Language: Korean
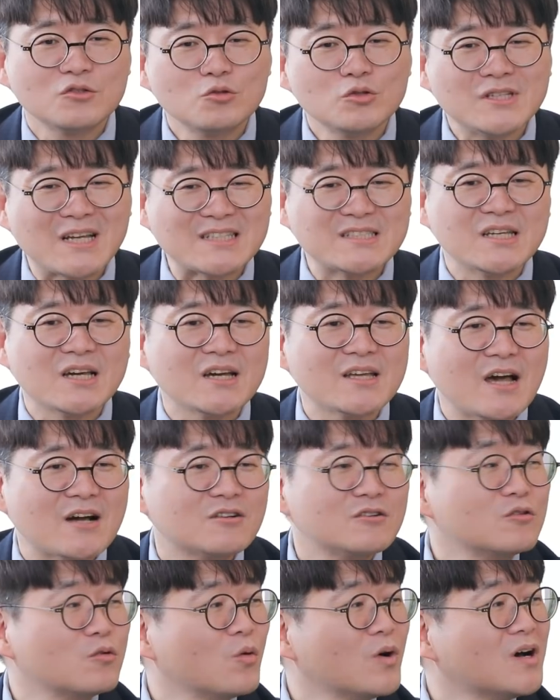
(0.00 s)
기술 자체가
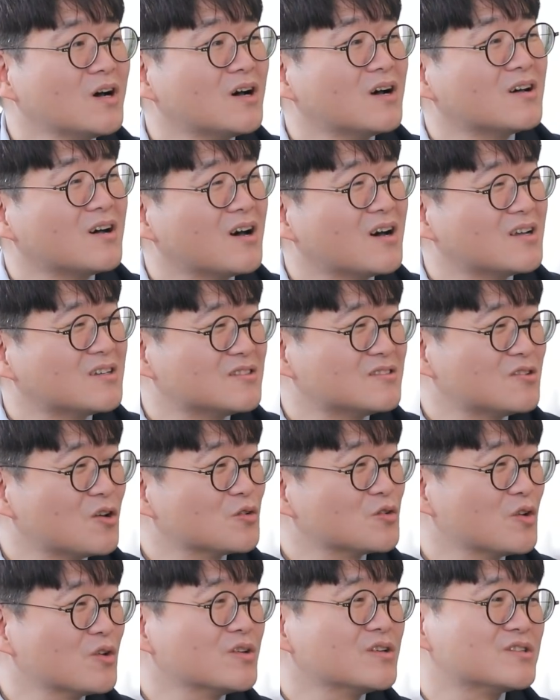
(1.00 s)
양극화하는
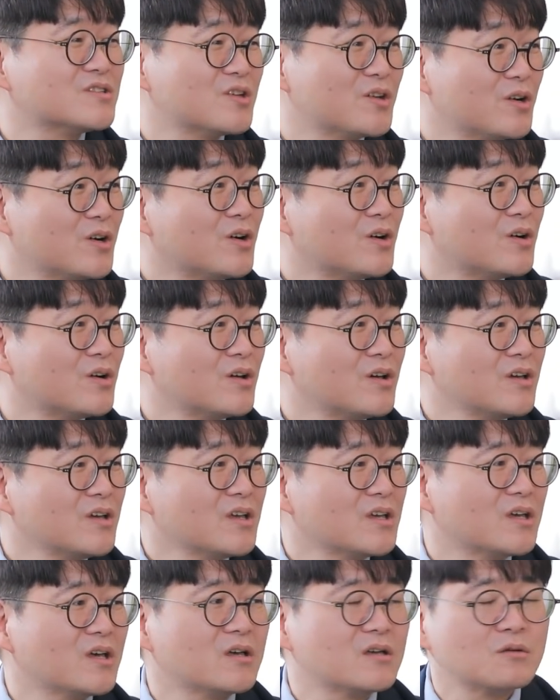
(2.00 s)
성격이 있어요.
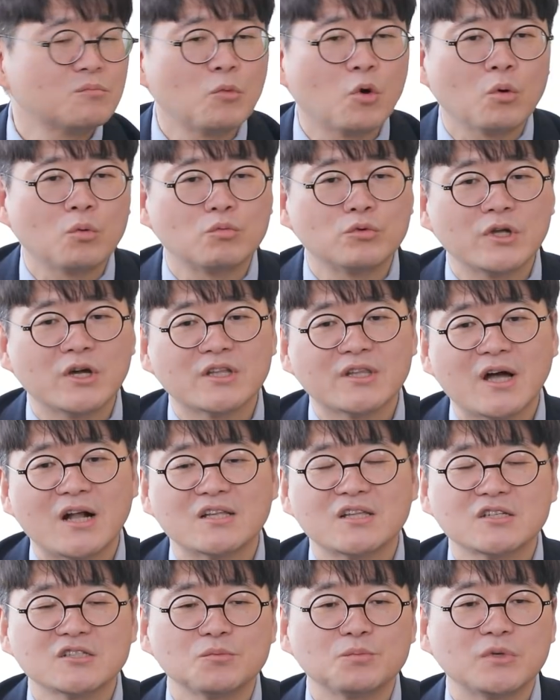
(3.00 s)
네. 예, 뭐 우리가 다
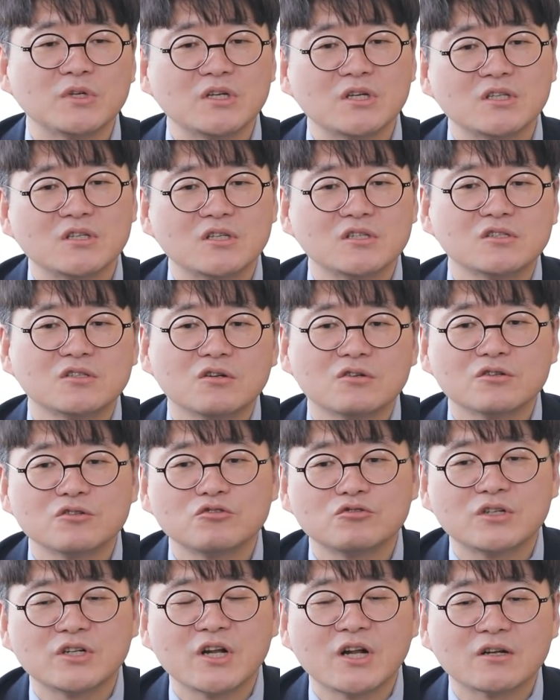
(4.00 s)
알다시피 디지털
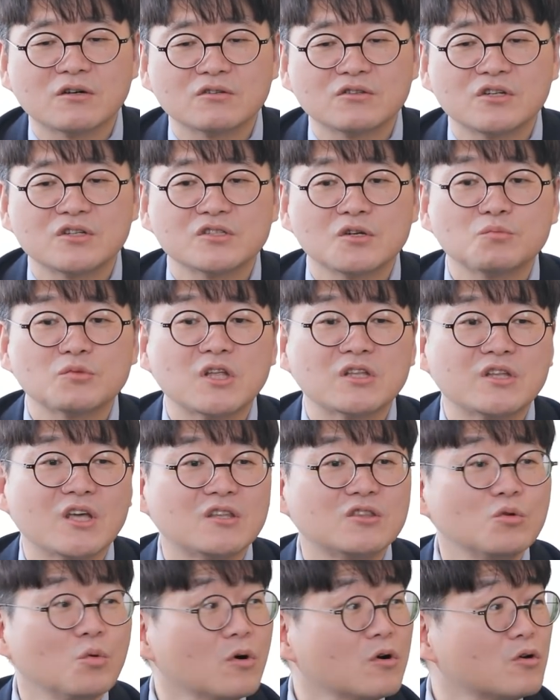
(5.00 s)
기술이라는 것들이 전부 다
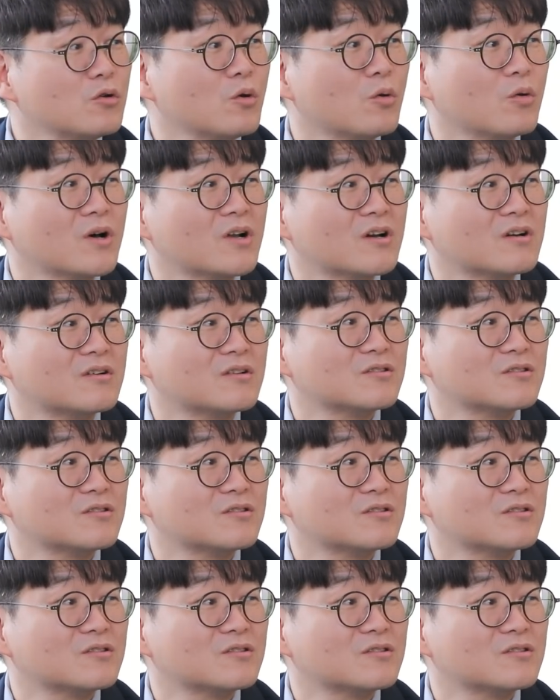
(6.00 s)
네트워크 효과라